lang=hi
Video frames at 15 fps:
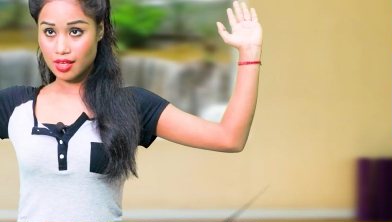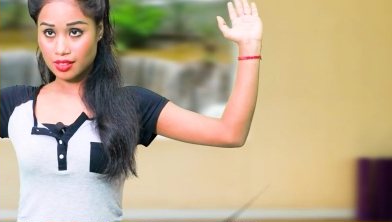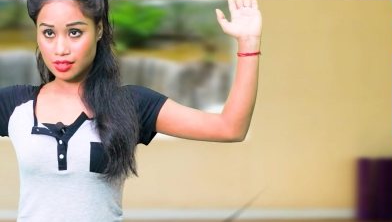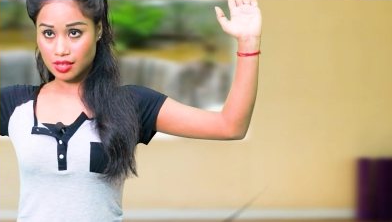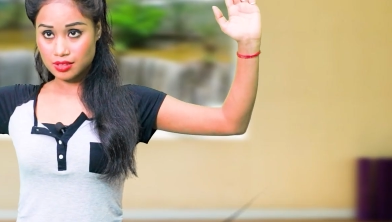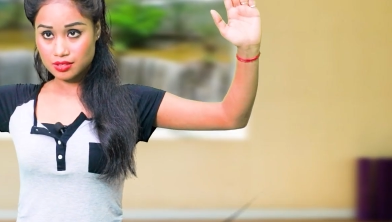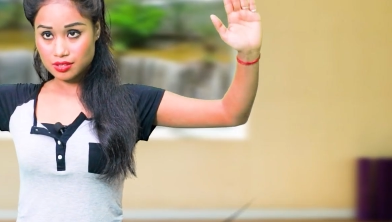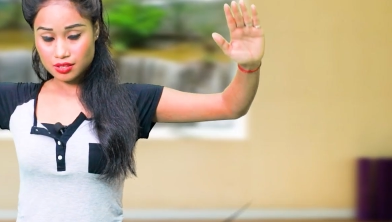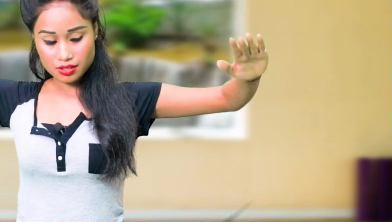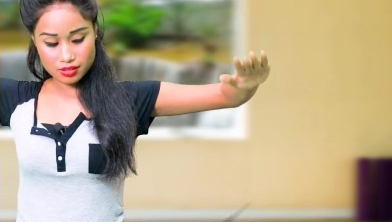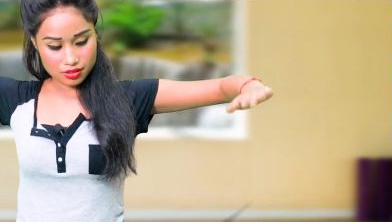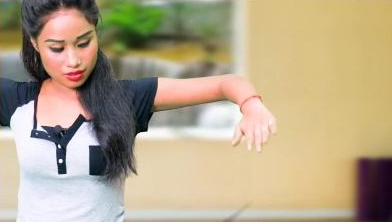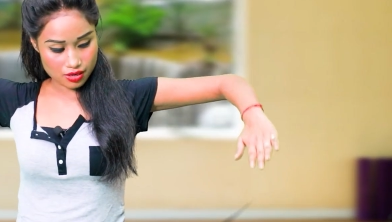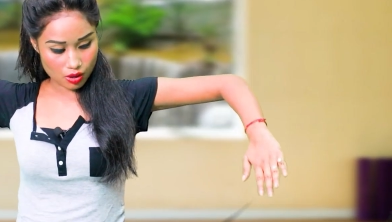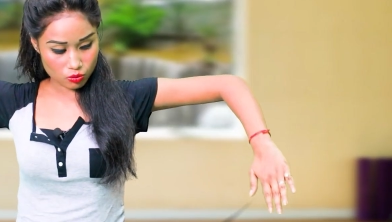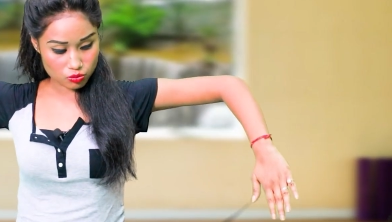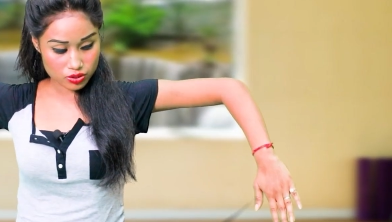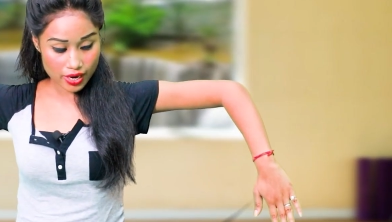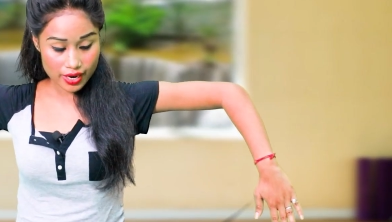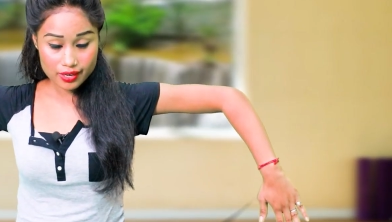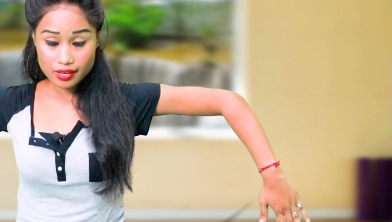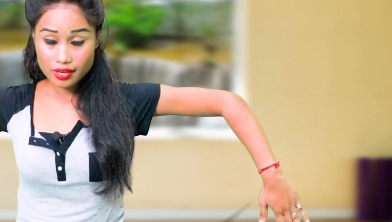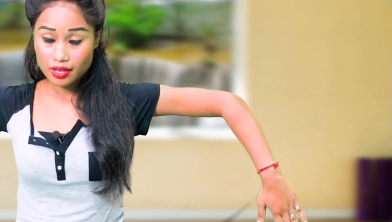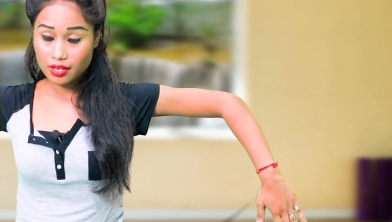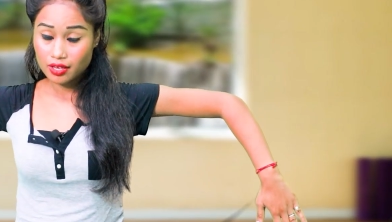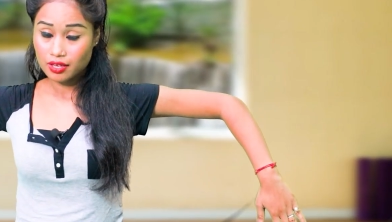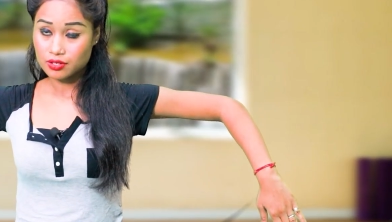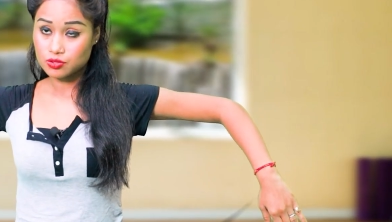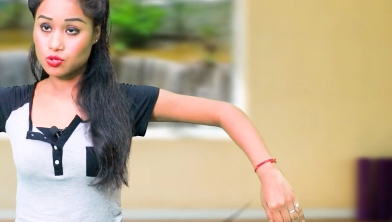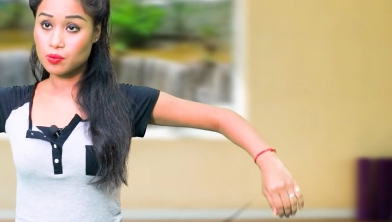देन डाउन साइड
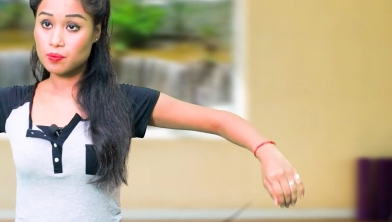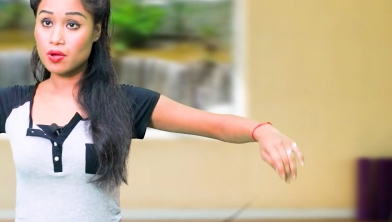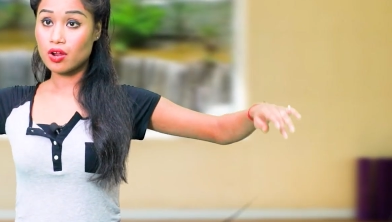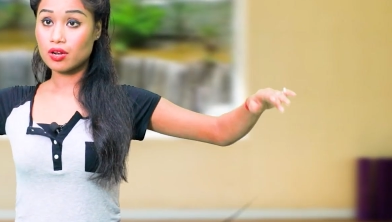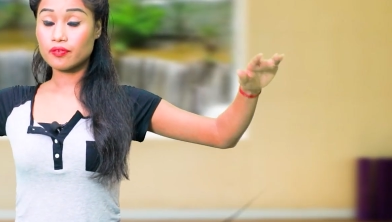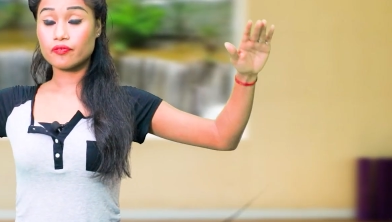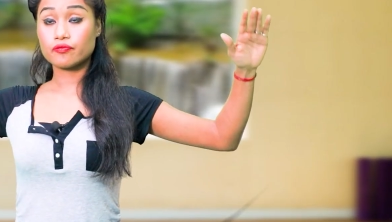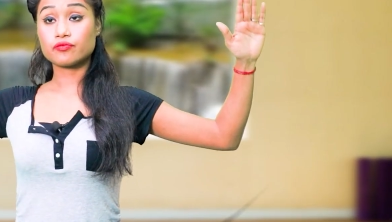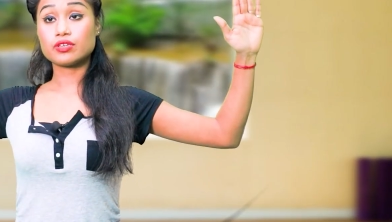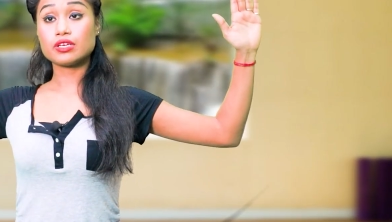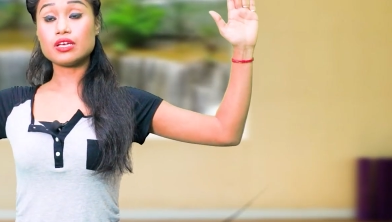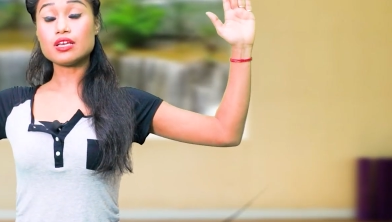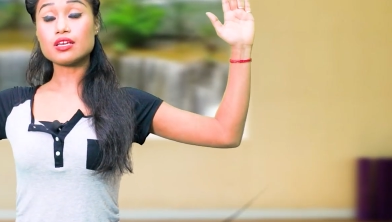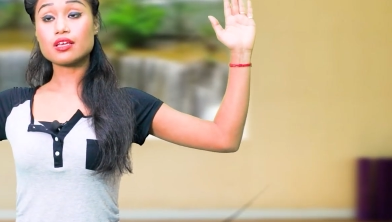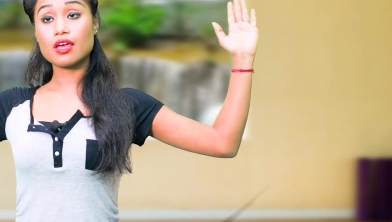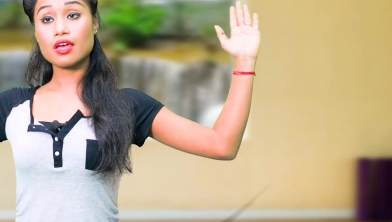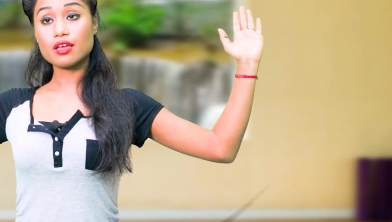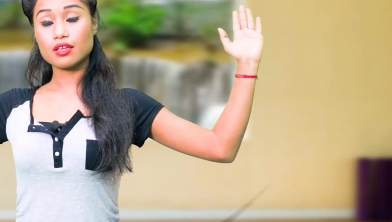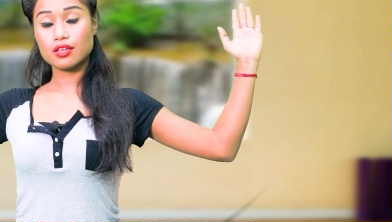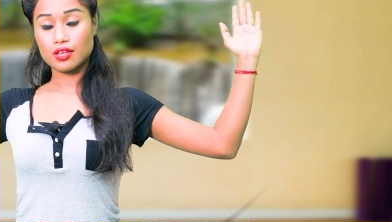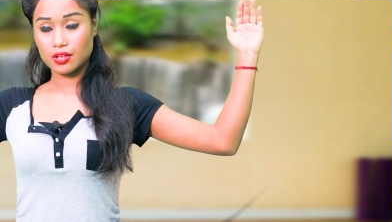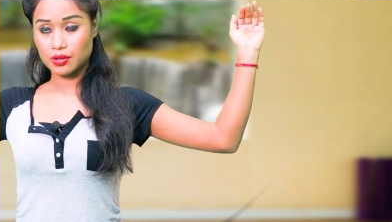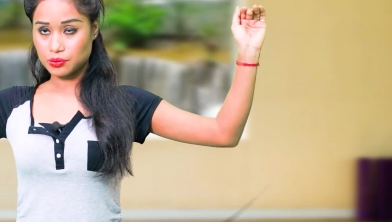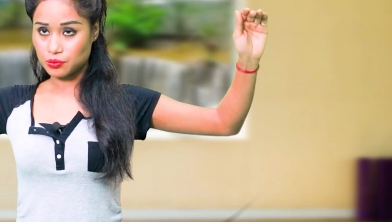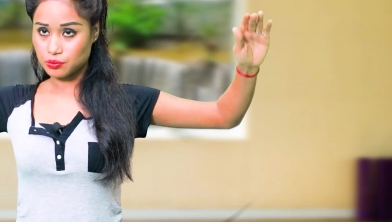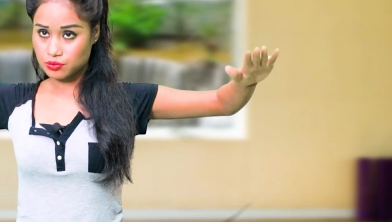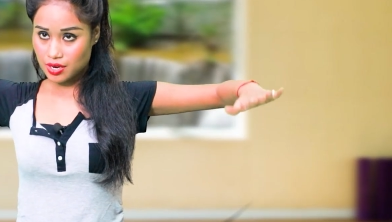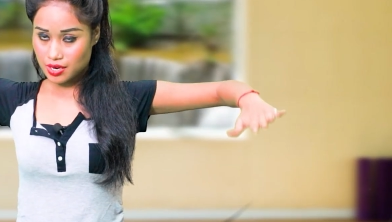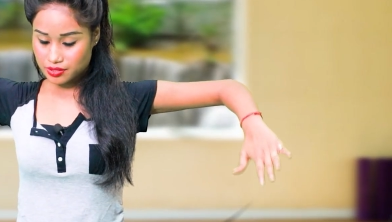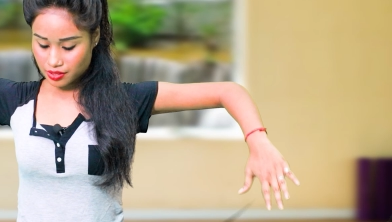इसको भी ऑनली फिफ्टीन के टू
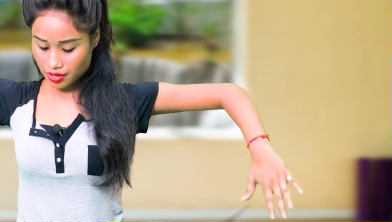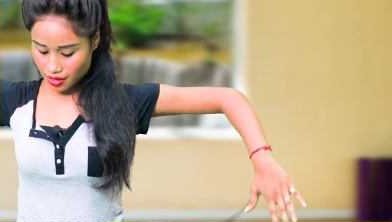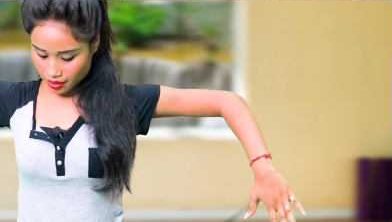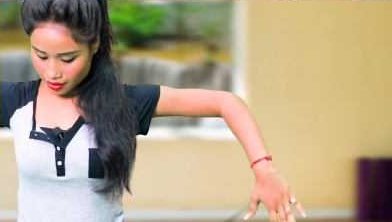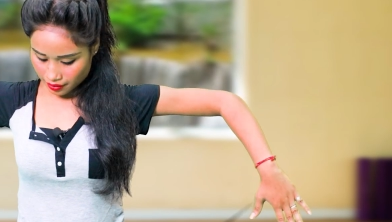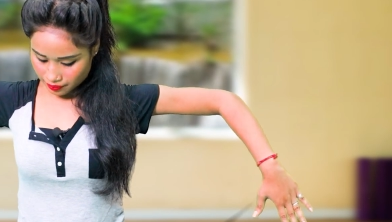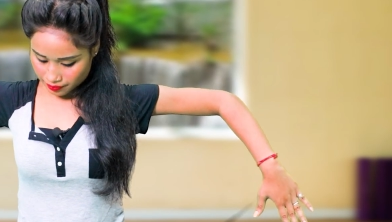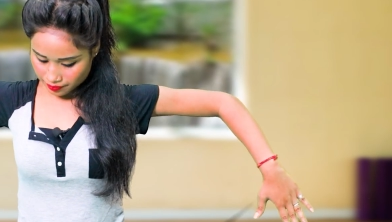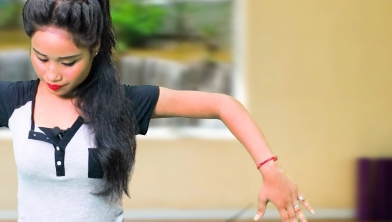सेट्स करने हैं